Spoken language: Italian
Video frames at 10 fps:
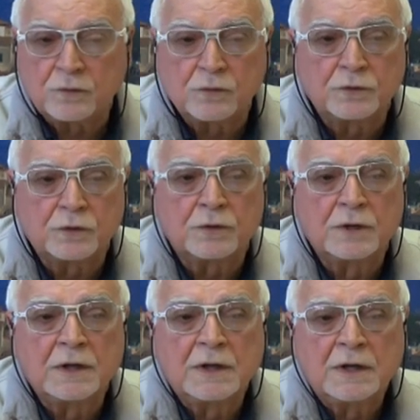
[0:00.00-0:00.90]
a 1,
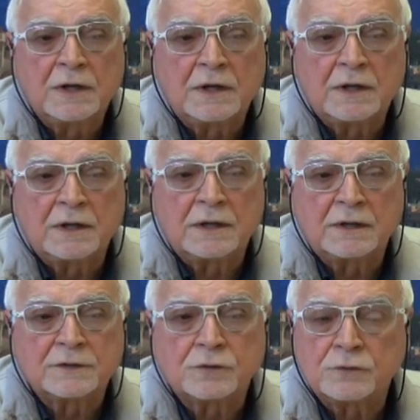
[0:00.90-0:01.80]

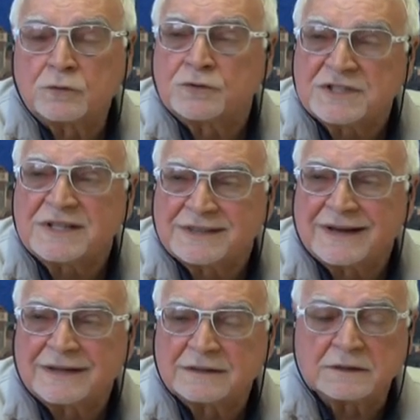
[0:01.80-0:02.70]
eh, sono così
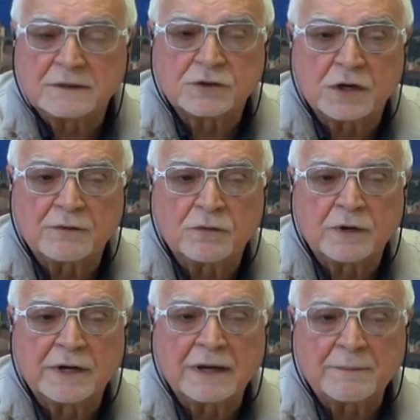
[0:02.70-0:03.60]
tanti,
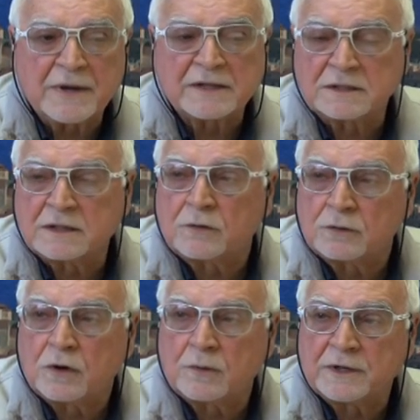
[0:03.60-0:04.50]
dicevo, che la perdita
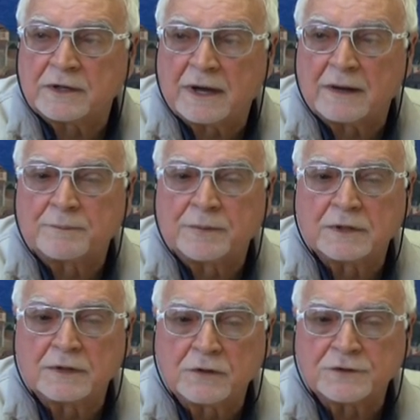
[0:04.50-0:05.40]
economica
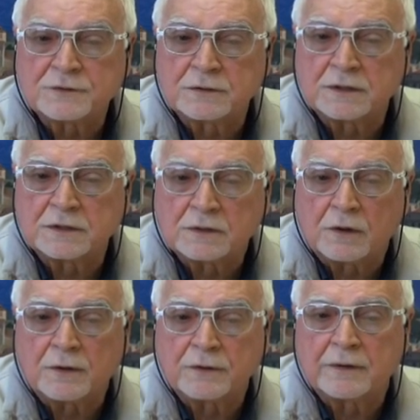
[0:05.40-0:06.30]
per il nostro
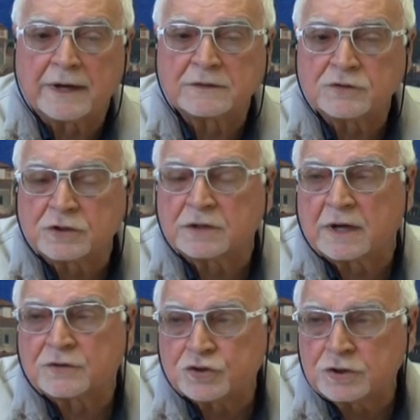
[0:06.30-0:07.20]
territorio è di
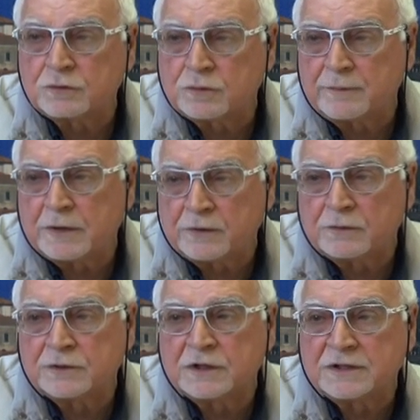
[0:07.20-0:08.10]
circa 5
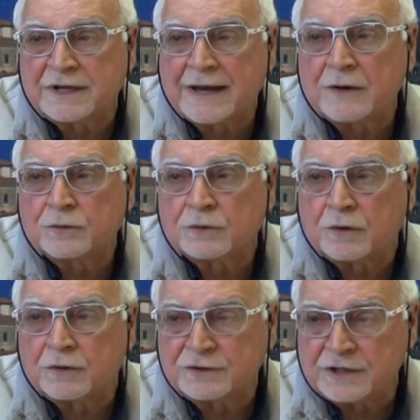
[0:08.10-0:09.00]
milioni di
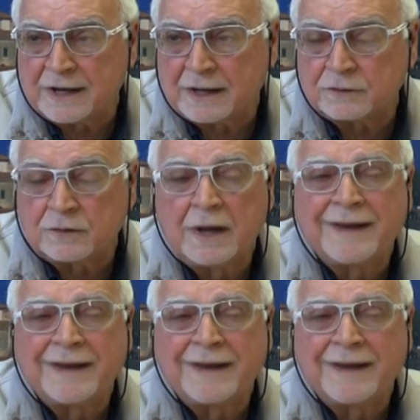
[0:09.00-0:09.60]
euro ogni anno.